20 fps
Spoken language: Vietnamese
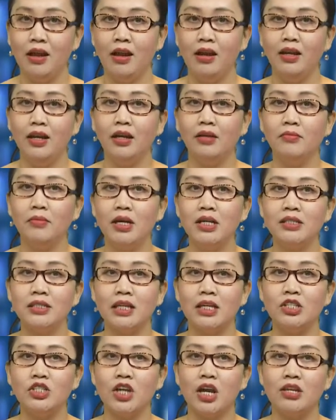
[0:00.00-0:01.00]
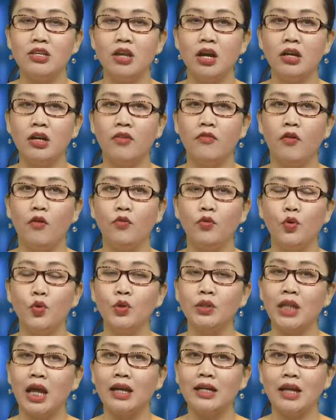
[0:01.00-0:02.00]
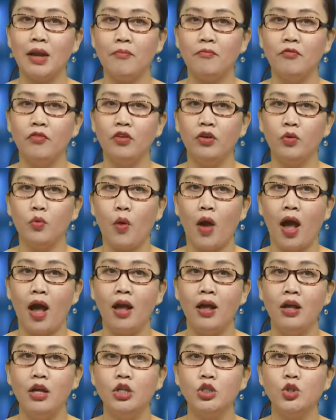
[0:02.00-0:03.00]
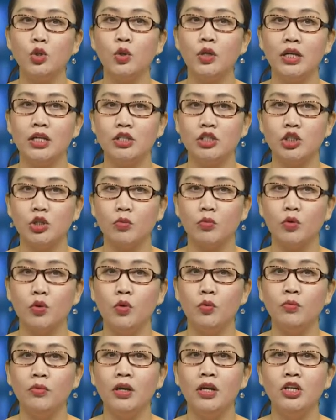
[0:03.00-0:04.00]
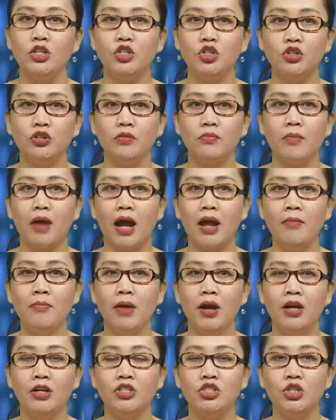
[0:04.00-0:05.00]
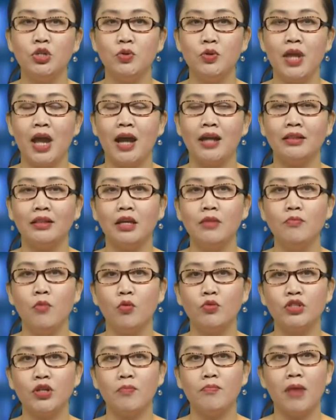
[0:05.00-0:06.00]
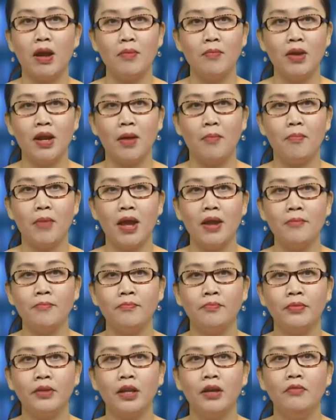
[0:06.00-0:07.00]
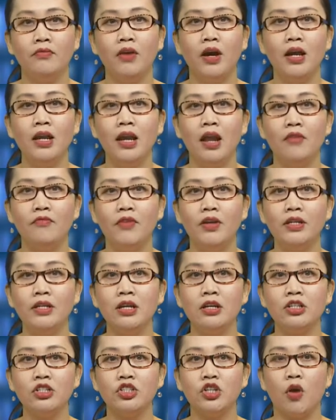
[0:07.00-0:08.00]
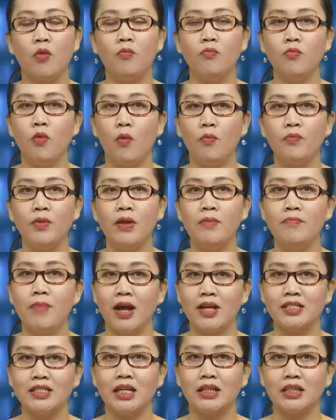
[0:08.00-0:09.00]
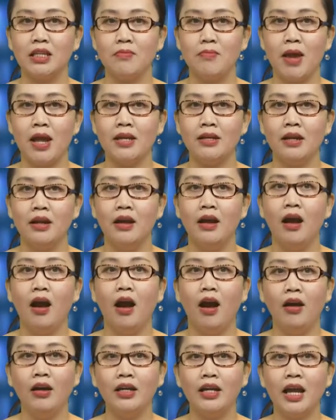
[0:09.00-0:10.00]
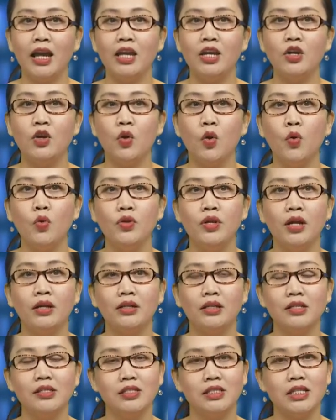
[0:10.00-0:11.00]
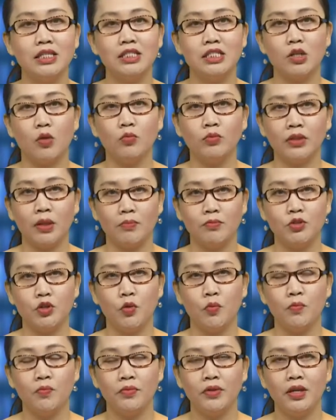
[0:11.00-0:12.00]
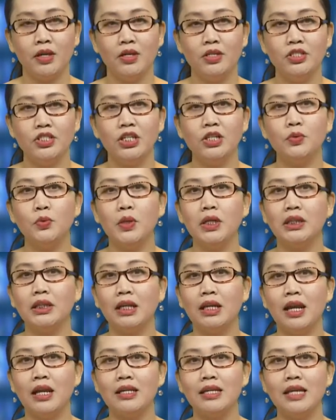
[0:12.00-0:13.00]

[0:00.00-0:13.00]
Lần mới xảy ra nhất là vào cuối tháng 5 vừa qua, xuất hiện sụt lún trượt mái bờ chiều dài tới 175 m với lại vết nứt rộng 1 đến 3 cm ở ngay khu dân cư sinh sống tập trung. Chính quyền tỉnh An